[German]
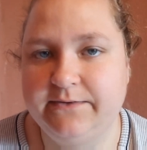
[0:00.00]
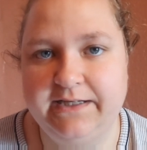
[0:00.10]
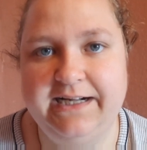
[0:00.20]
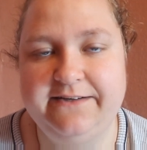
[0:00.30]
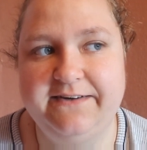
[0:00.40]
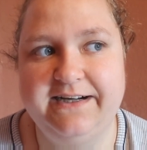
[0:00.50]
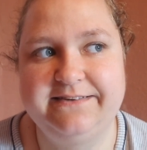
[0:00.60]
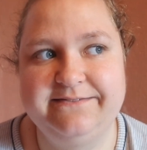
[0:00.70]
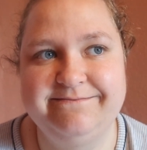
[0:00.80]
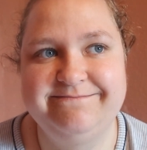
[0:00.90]
und dann halt
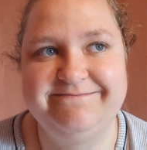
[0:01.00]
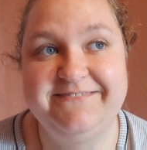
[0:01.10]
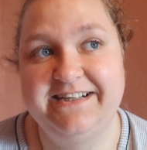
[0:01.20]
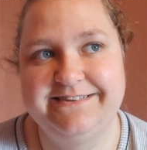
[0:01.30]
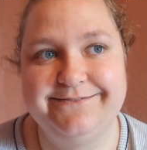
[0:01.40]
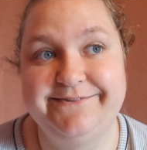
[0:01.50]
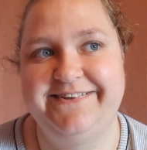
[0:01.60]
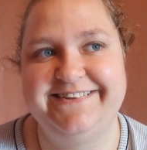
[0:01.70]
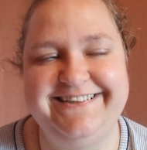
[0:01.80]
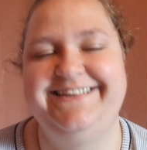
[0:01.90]
warten, warten und
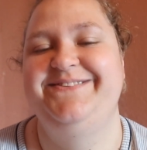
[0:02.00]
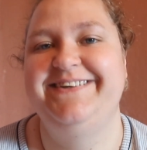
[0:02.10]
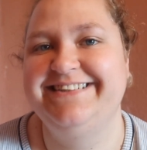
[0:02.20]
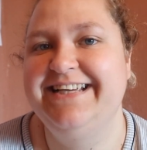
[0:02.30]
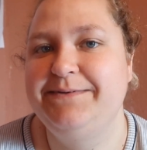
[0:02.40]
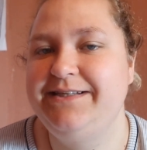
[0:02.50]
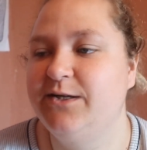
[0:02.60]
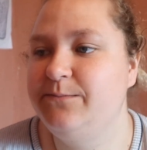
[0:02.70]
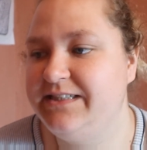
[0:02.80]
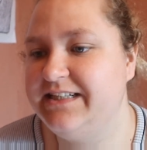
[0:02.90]
warten. Nein, Spaß. Wenn ich
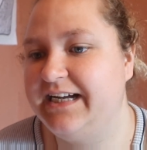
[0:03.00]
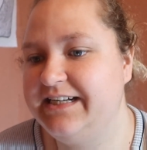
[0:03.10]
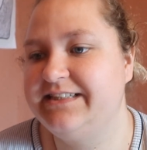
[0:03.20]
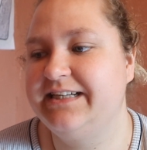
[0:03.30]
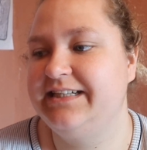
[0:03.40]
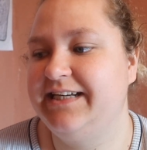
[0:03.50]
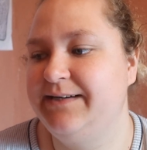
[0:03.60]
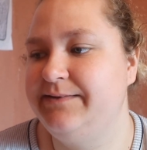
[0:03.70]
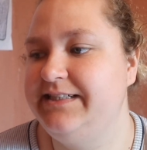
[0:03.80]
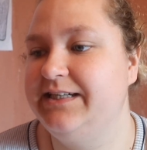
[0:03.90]
noch ein bisschen andere Sachen
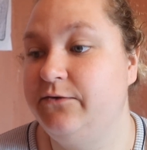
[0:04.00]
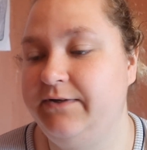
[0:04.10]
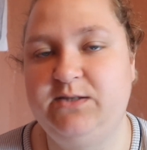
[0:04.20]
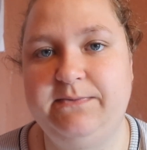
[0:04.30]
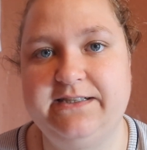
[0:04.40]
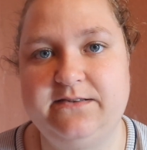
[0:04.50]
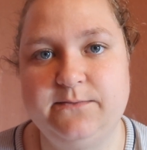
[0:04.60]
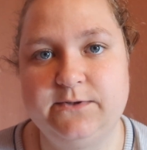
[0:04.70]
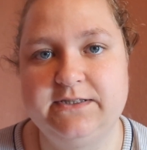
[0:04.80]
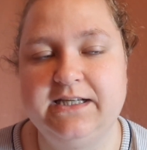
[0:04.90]
habe, die ich auch wegschmeißen
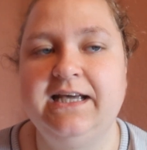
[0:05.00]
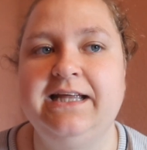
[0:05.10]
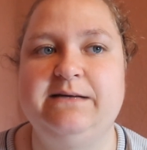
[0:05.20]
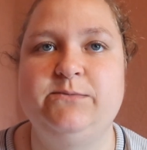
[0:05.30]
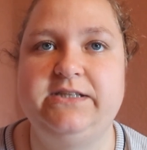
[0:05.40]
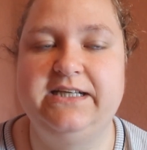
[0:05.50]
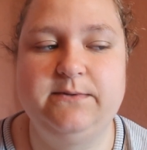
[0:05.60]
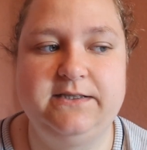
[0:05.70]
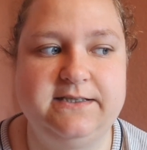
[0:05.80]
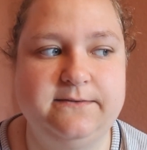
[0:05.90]
muss. Dann muss ich ja
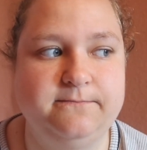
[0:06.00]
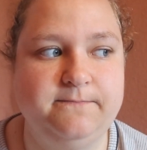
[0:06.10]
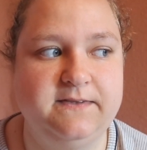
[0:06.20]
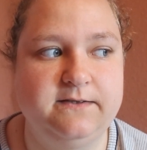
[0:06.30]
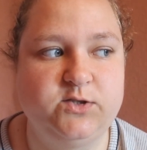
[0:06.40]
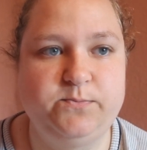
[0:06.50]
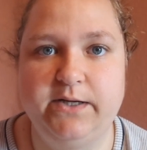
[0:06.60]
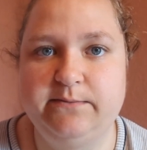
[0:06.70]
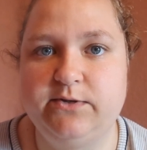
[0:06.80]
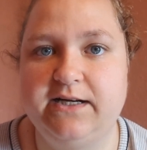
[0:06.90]
nämlich ähm,
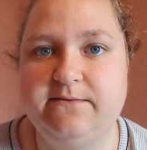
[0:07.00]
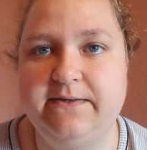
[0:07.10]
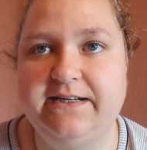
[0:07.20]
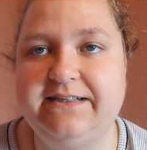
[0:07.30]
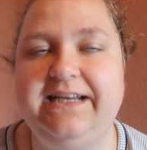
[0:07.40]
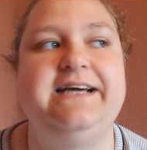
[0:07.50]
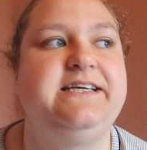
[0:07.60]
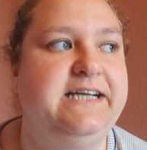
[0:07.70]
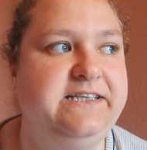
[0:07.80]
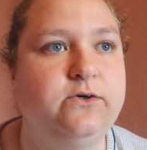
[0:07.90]
Sperrmüll anmelden. Ja,
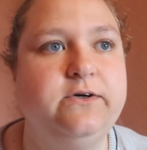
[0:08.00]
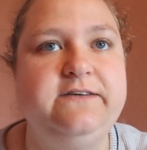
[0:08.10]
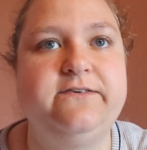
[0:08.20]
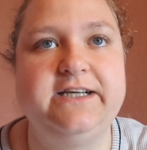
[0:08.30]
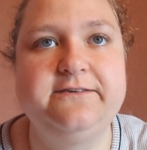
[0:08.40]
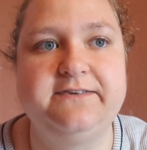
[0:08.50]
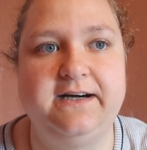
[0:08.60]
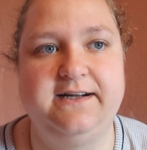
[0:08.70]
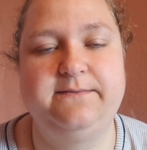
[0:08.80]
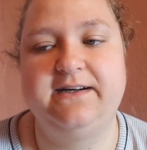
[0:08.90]
ich könnte auch irgendwo
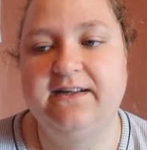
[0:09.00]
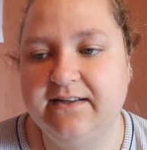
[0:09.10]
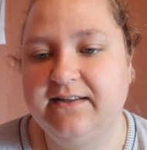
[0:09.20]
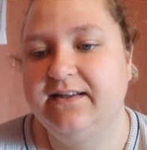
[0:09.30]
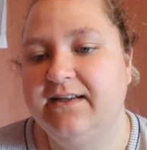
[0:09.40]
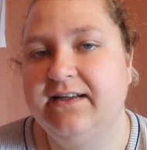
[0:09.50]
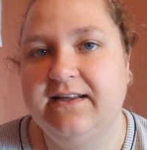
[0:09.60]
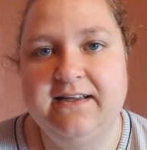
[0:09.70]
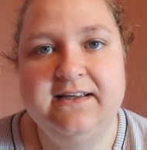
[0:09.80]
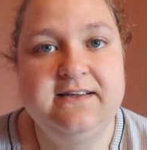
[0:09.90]
hinfahren, aber
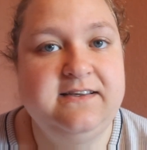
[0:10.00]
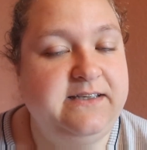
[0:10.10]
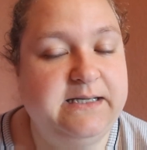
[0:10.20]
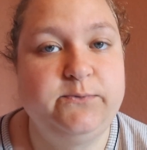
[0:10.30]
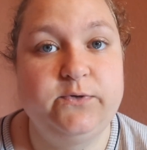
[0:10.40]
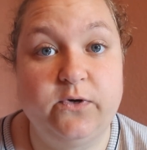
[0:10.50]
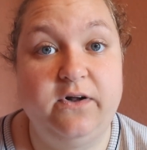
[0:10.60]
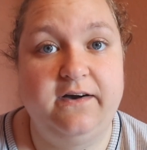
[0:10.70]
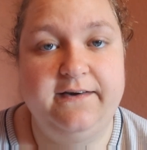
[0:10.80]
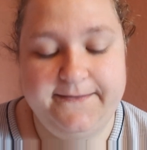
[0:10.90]
ich habe nur einen
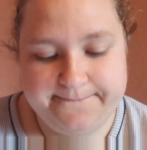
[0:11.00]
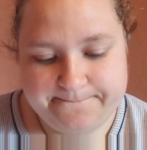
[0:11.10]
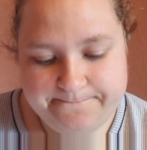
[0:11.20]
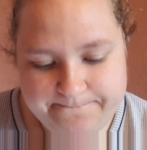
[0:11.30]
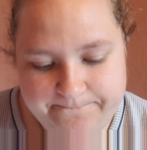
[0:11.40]
Roller, ja.